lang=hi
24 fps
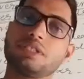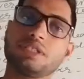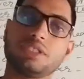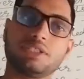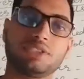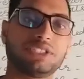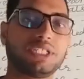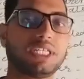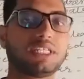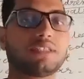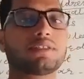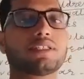
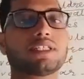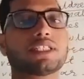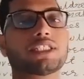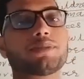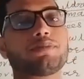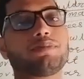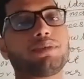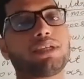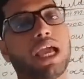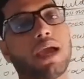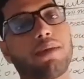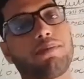जेंदस
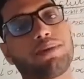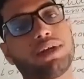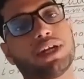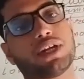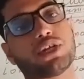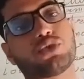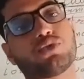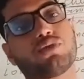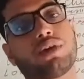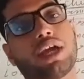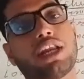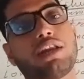
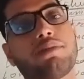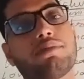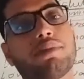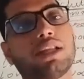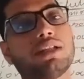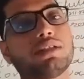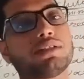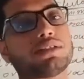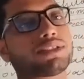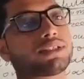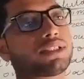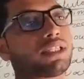बिहेवियर टू
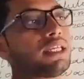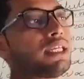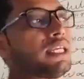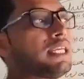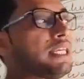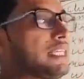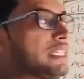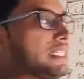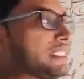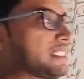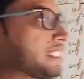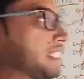एनिमल्स
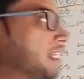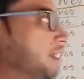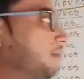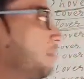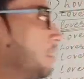इसका